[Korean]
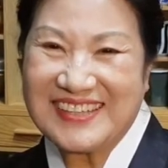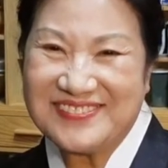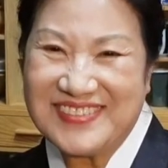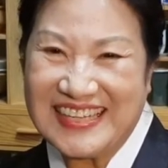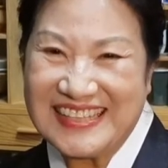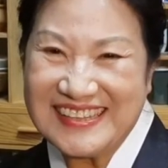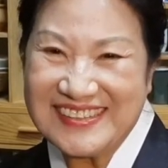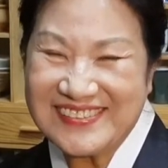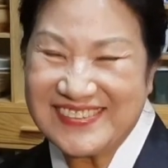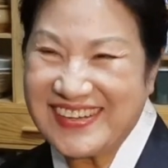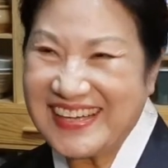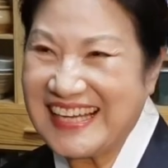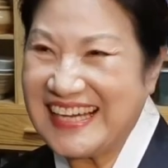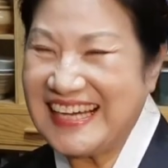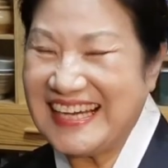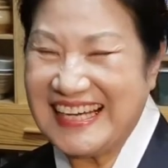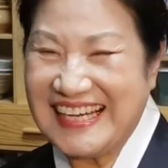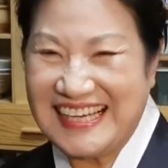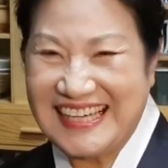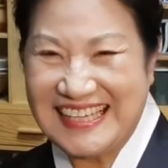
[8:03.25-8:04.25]
만들어야
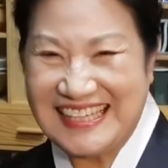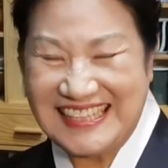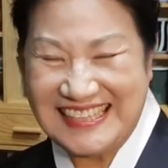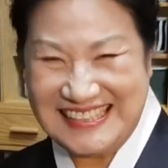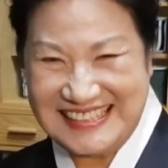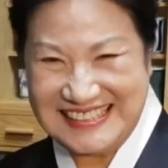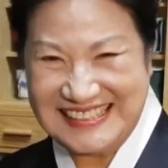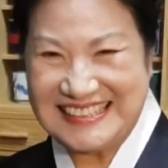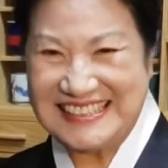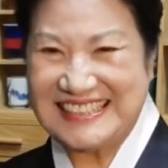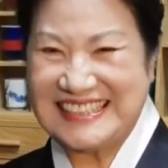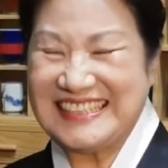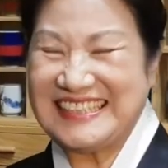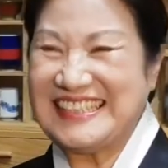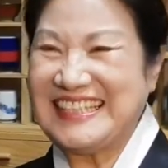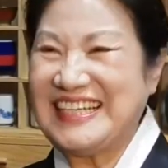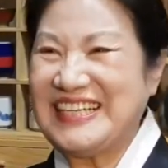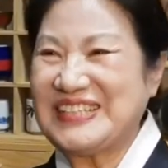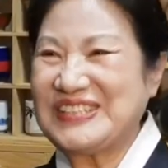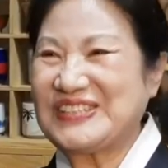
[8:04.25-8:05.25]
하지.
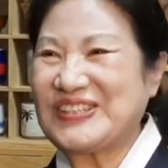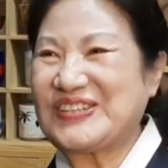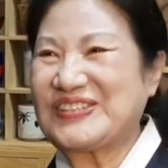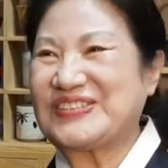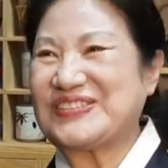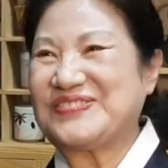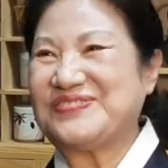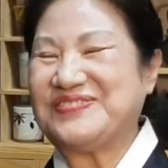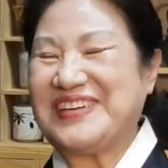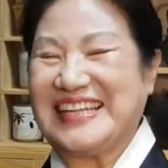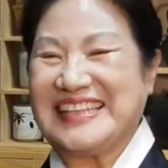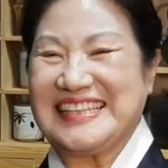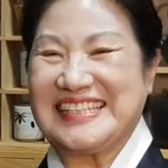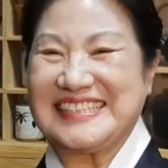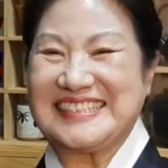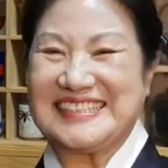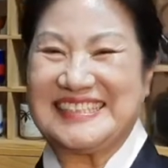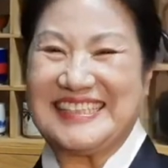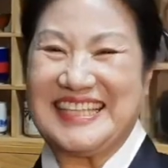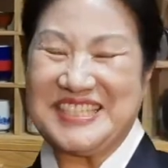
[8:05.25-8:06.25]
저는
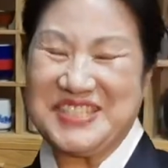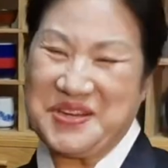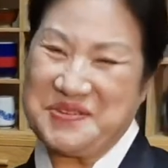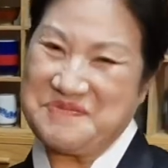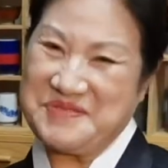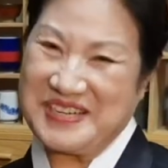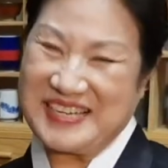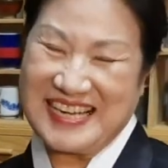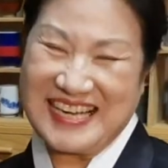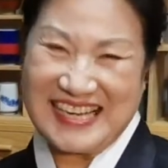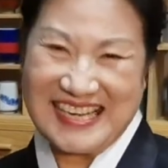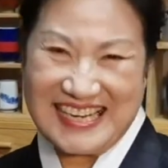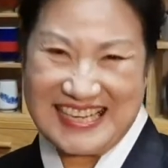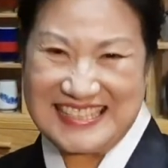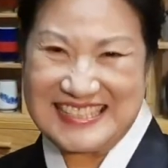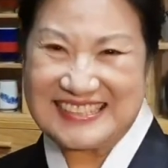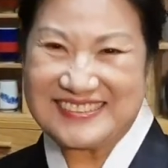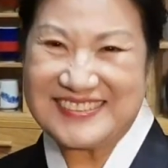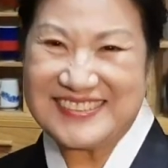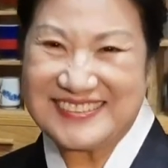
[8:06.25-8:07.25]
만드는데 전문가가
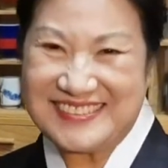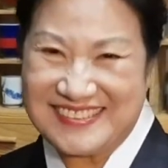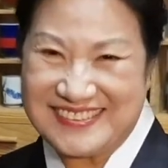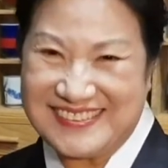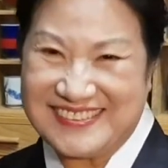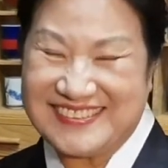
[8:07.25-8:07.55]
아니거든요.